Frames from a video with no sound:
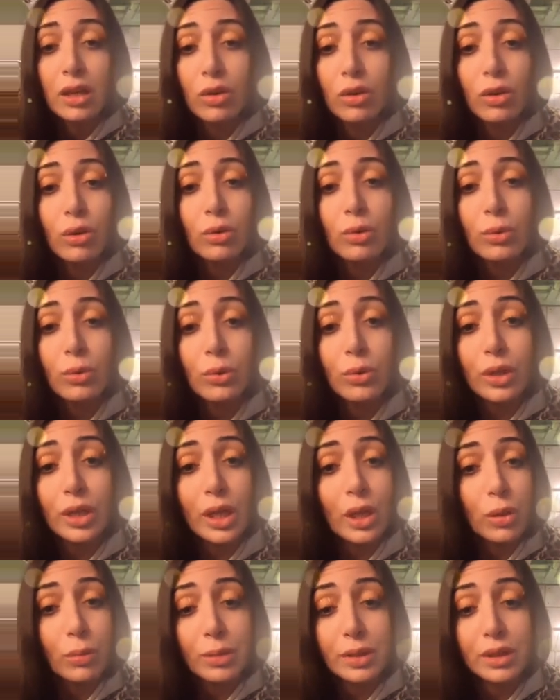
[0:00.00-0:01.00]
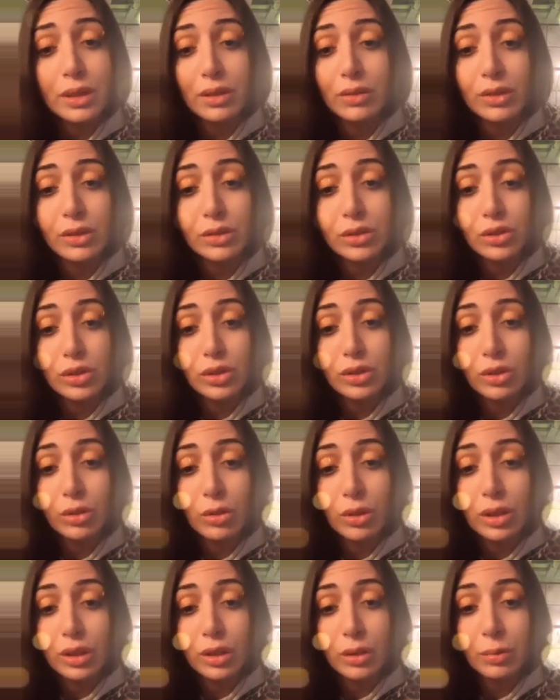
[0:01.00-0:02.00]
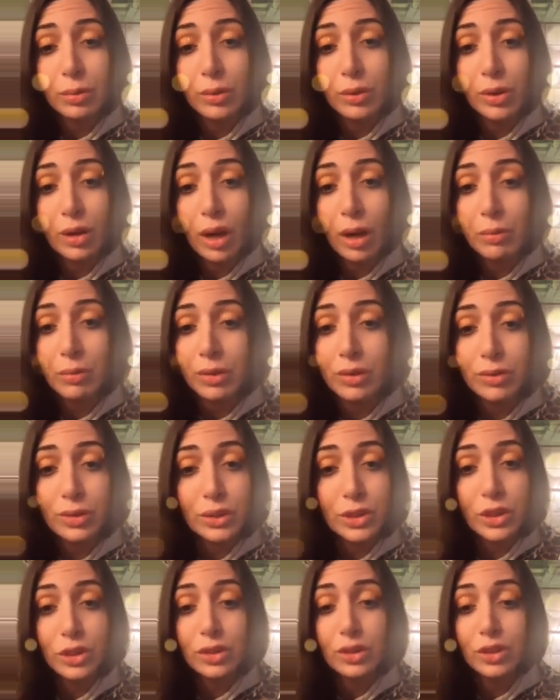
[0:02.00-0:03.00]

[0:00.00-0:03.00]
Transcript: con lui e lo prendevano in giro quelli del programma faccio,